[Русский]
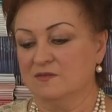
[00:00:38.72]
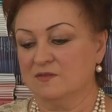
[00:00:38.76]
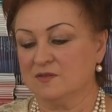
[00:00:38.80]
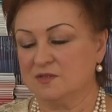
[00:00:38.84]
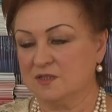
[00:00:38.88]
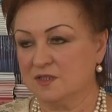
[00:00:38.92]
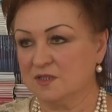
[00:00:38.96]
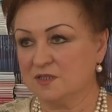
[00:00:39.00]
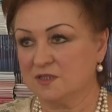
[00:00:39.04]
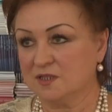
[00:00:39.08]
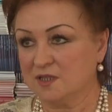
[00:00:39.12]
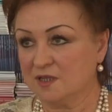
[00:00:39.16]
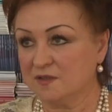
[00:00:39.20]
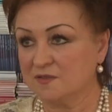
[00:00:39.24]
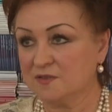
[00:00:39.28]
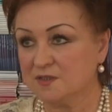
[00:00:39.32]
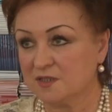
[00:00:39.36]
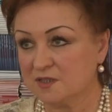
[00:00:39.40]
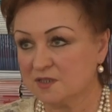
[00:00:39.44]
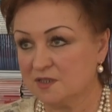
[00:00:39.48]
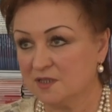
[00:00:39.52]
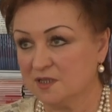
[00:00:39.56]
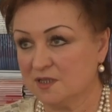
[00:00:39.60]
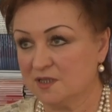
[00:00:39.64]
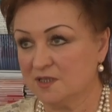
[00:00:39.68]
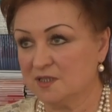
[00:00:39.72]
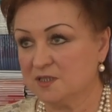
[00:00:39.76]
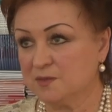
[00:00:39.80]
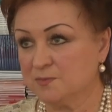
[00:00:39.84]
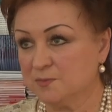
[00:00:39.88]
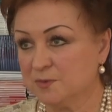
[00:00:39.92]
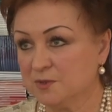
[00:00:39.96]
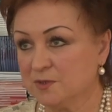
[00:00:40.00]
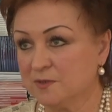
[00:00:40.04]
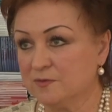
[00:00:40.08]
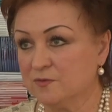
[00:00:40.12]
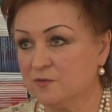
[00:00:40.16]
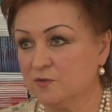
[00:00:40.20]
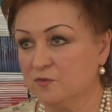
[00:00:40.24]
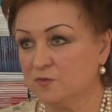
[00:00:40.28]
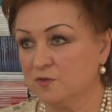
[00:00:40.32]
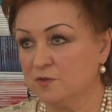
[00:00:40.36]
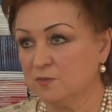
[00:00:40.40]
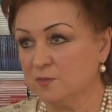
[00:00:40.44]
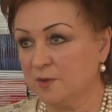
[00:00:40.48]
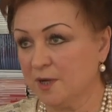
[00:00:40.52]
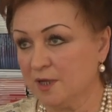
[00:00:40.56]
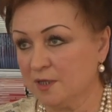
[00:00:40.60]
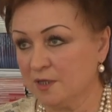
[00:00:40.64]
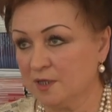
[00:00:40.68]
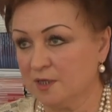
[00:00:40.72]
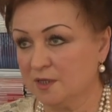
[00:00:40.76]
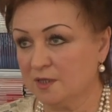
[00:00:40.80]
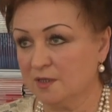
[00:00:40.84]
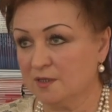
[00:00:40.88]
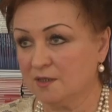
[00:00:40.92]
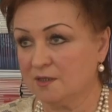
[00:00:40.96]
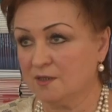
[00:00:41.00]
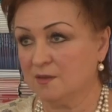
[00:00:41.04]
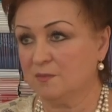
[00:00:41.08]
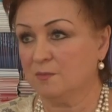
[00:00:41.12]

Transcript: Вы знаете, я всегда испытываю внимание –